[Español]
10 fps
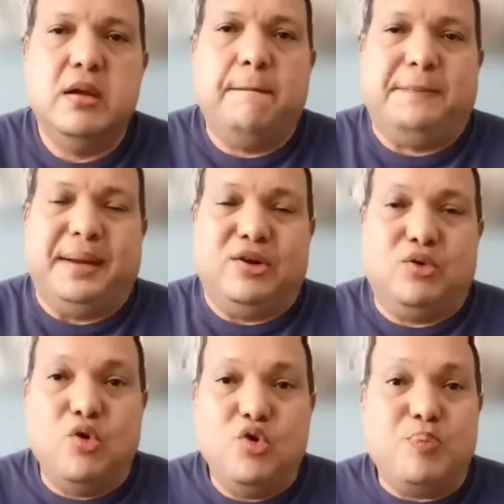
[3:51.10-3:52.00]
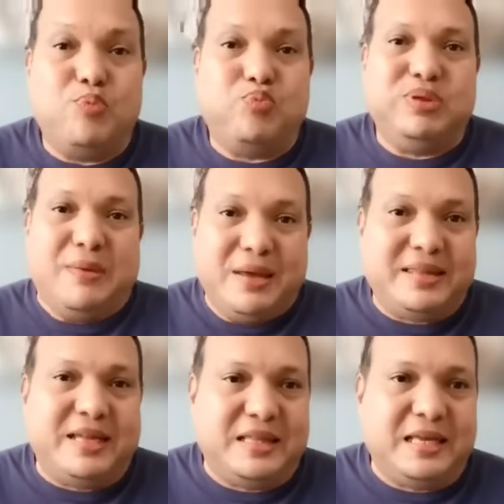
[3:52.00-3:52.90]
Pero uno debe
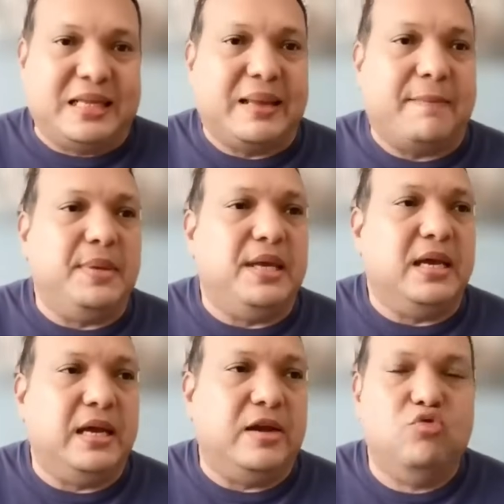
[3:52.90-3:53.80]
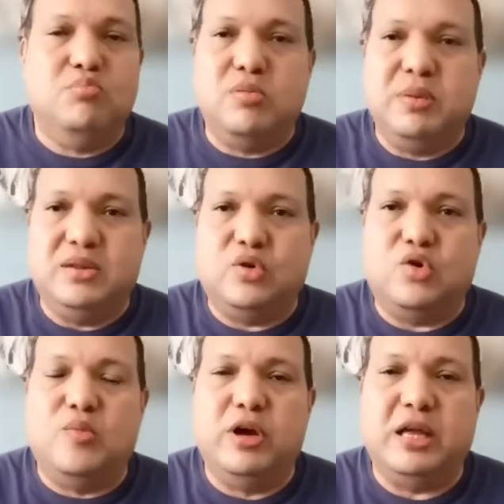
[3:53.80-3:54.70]
entender también que en un momento
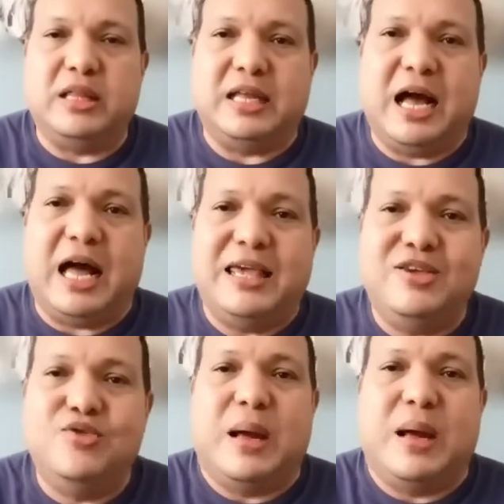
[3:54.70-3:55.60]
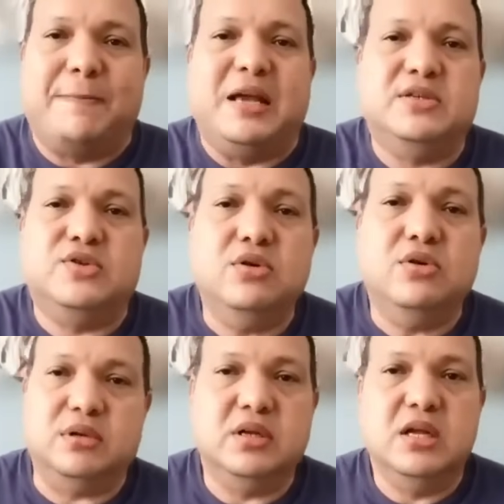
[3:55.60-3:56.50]
como este hay una
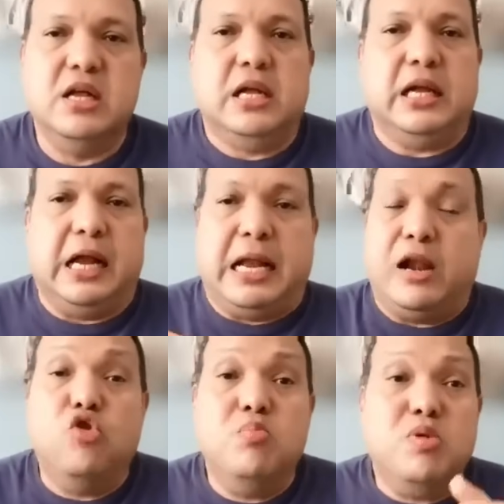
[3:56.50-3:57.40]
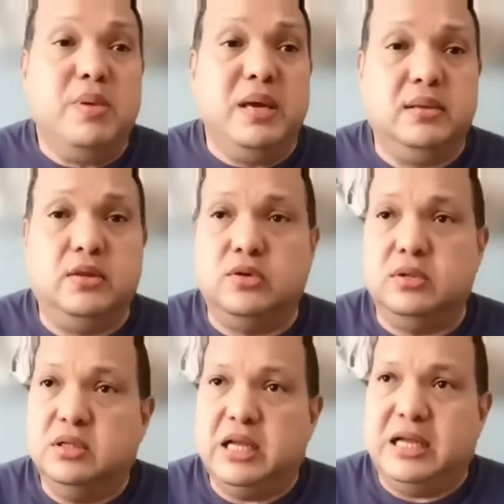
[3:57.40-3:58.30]
previsión. En algún momento
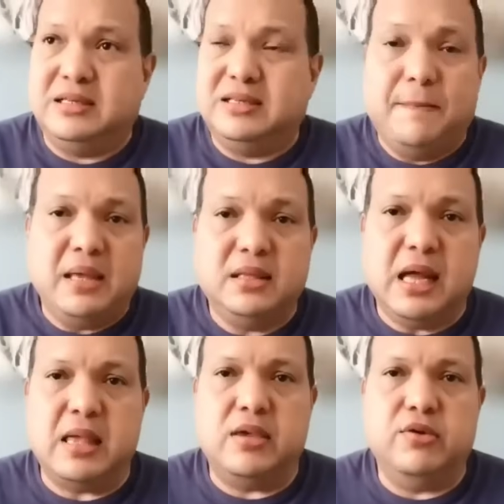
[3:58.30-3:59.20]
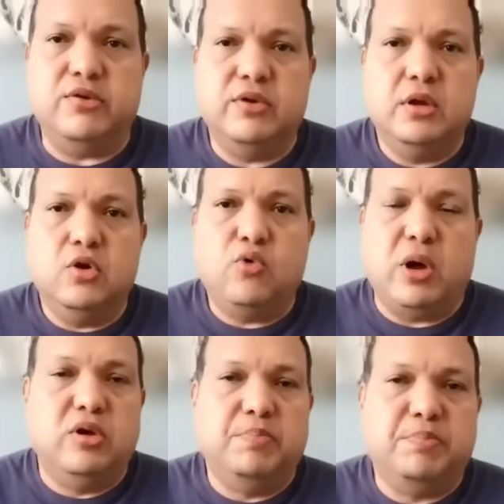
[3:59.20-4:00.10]
hace 20 años,
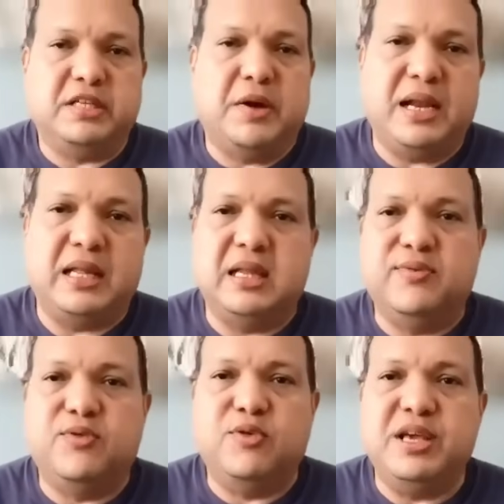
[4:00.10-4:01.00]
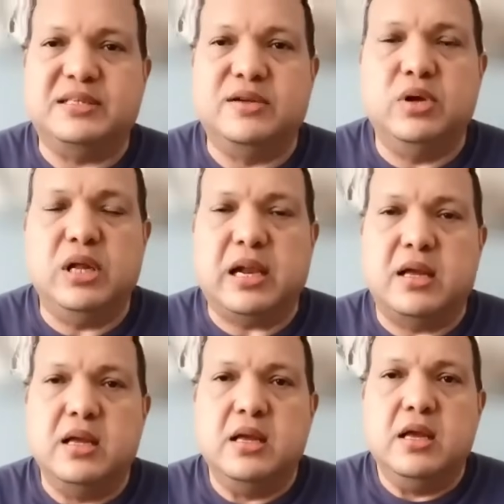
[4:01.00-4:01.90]
cuando empezaba la telefonía celular,
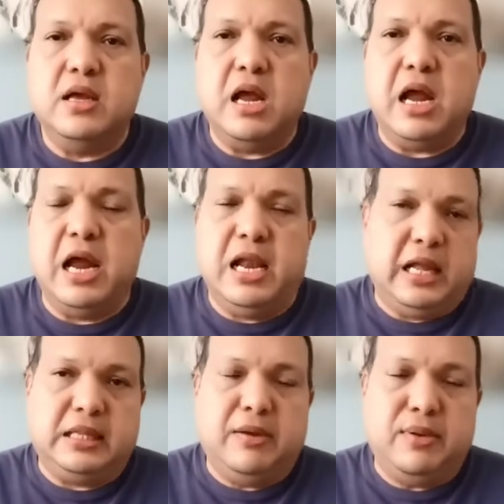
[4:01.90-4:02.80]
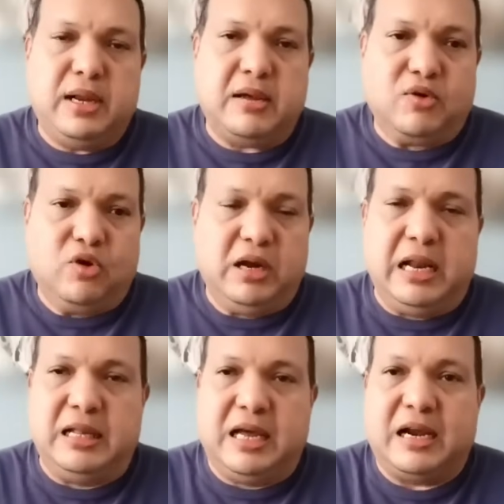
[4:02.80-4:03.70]
en las tablas,
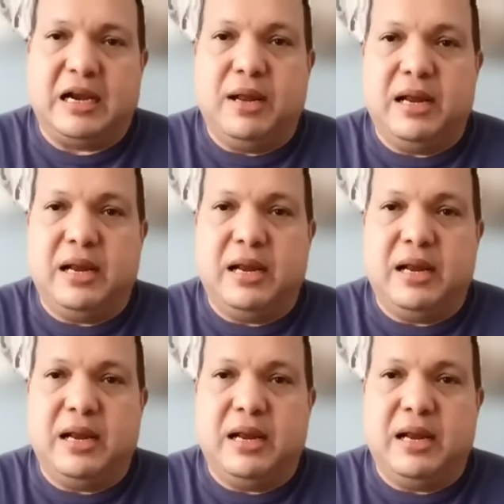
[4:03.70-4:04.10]
en carnavales,